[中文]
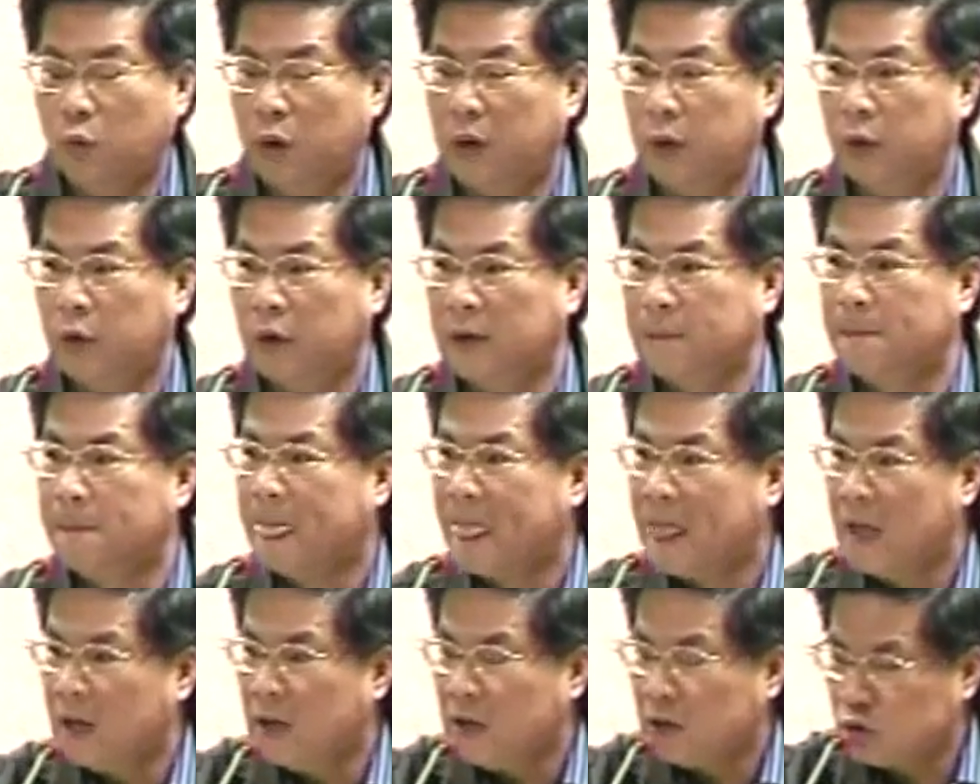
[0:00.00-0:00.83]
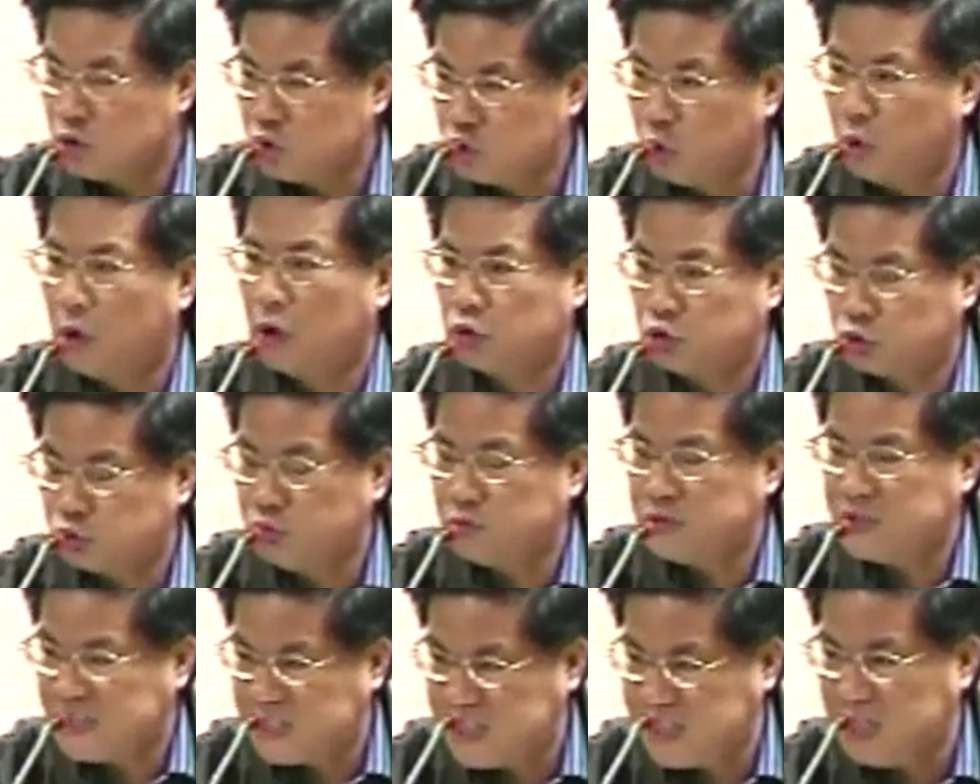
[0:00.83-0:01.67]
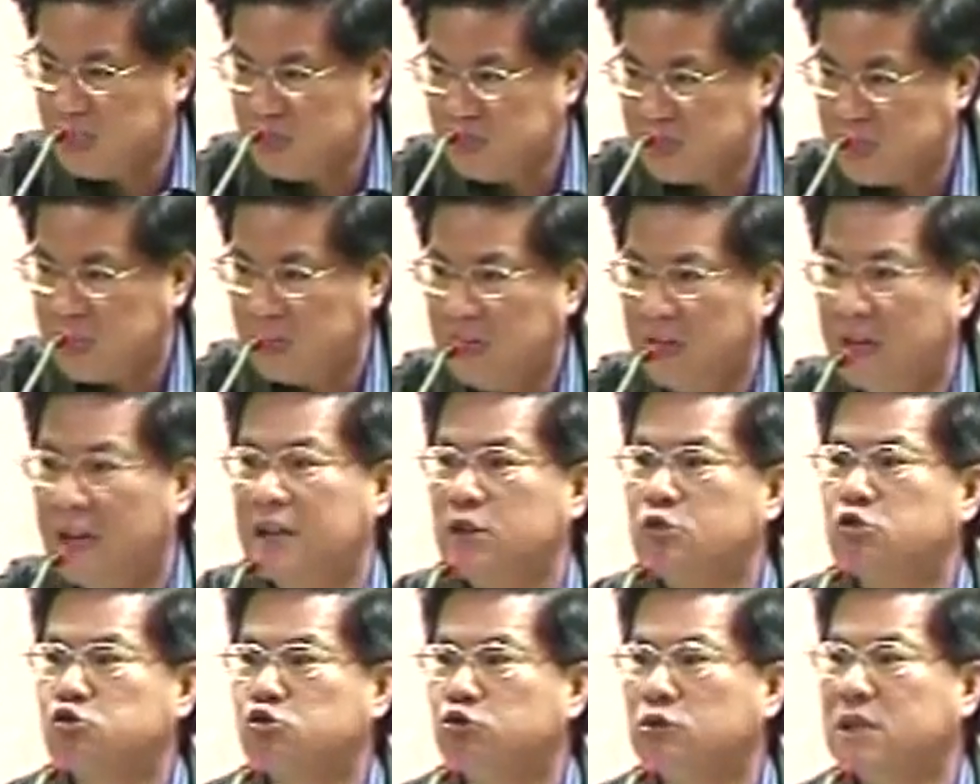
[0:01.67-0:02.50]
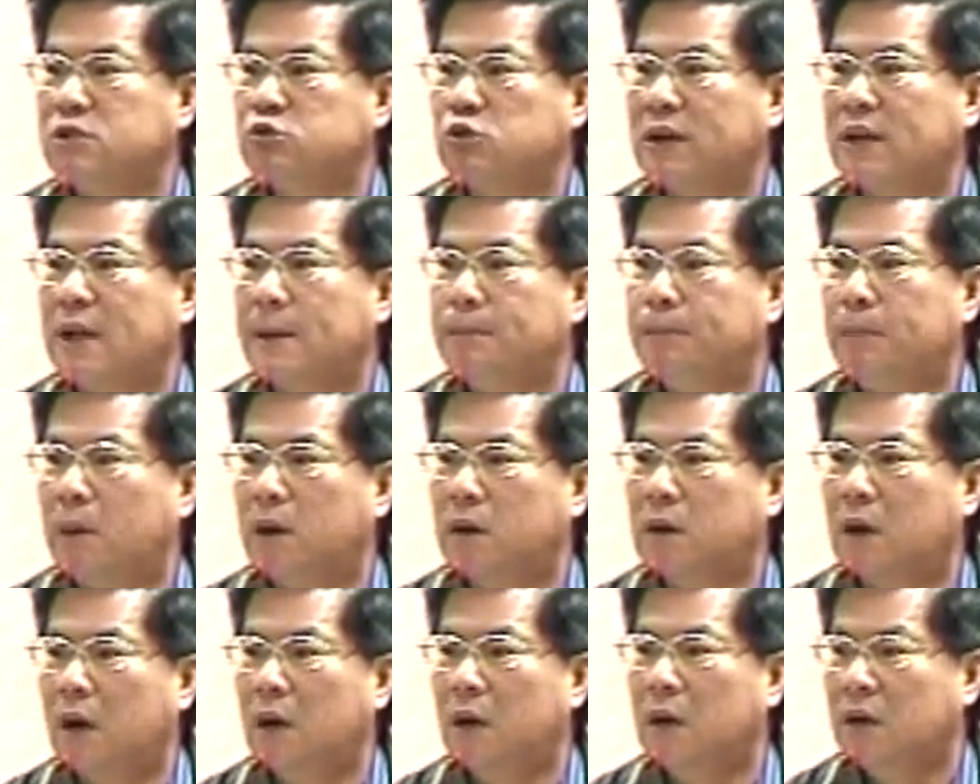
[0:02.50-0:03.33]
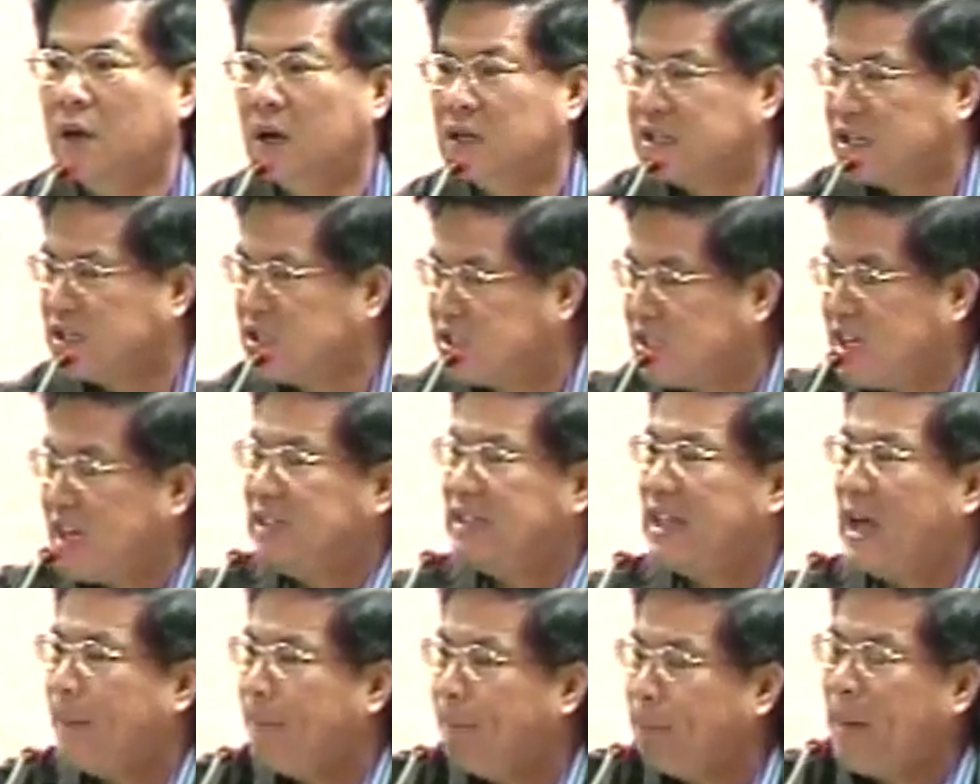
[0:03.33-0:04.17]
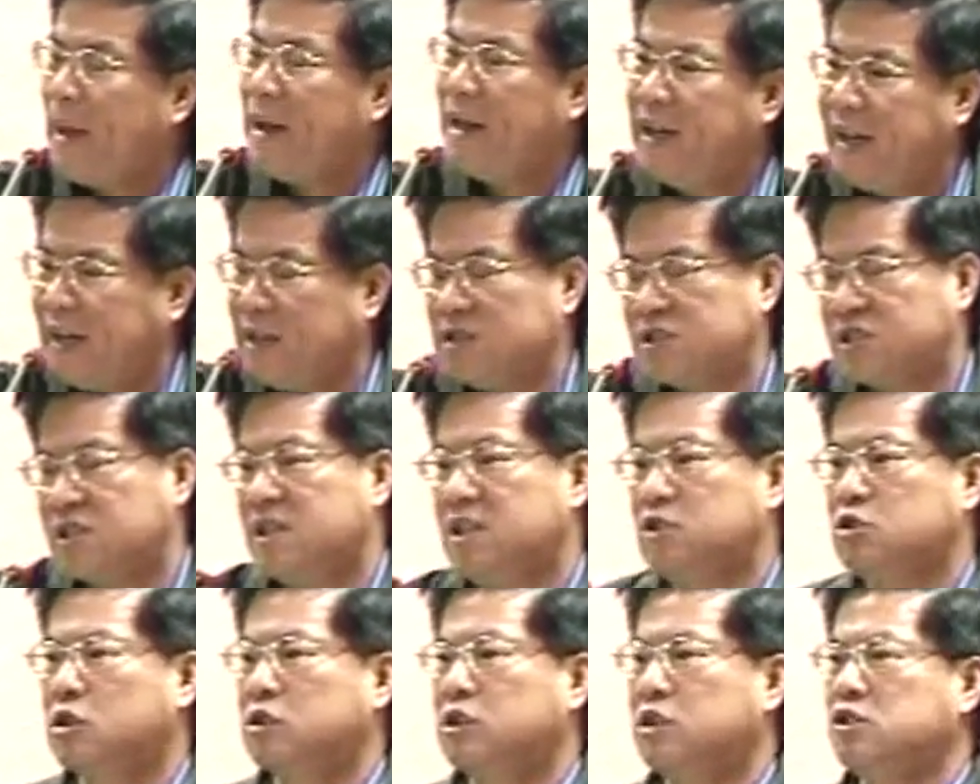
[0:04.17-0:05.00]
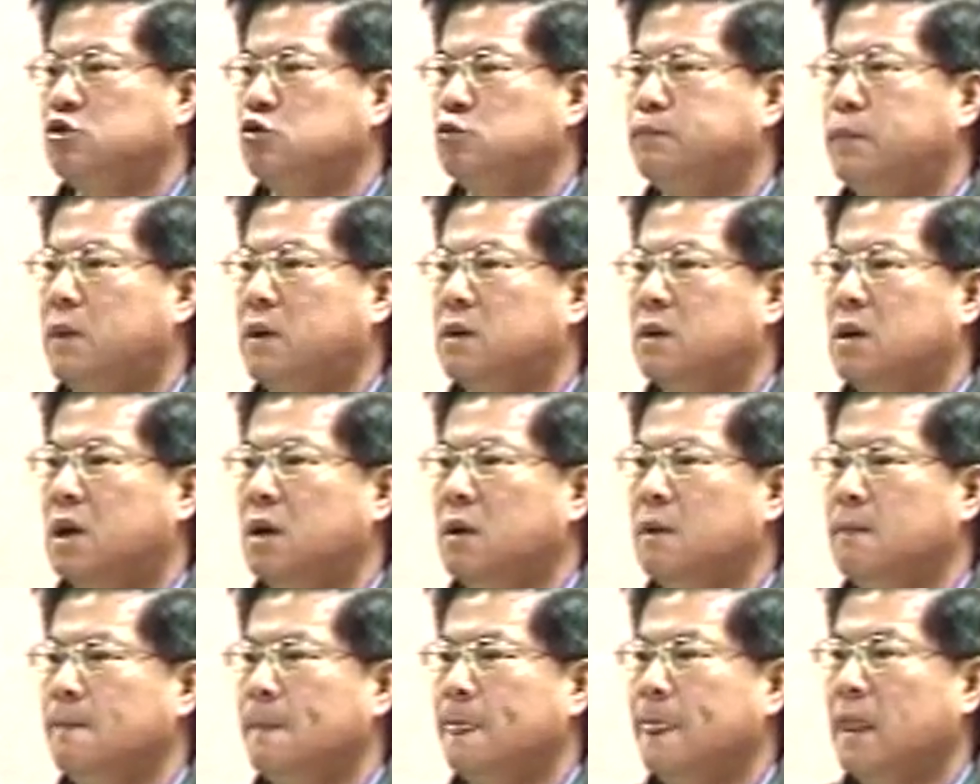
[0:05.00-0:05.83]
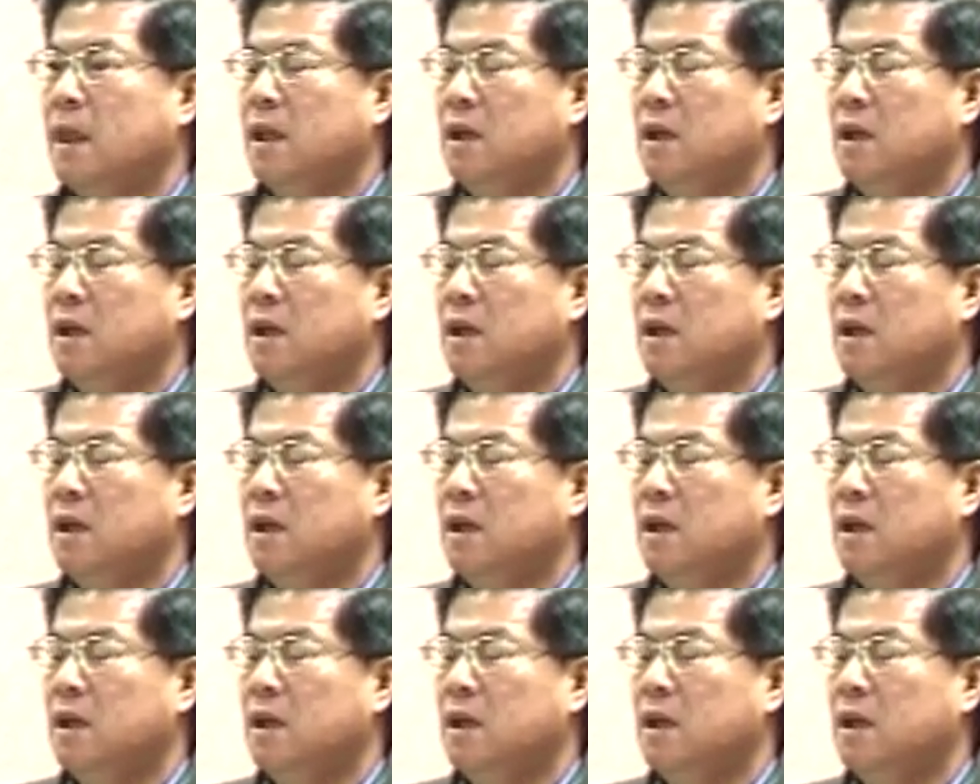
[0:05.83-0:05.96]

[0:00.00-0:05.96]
院的委员做出精简人数的专案报告，而且限他半年之内就要提出报告。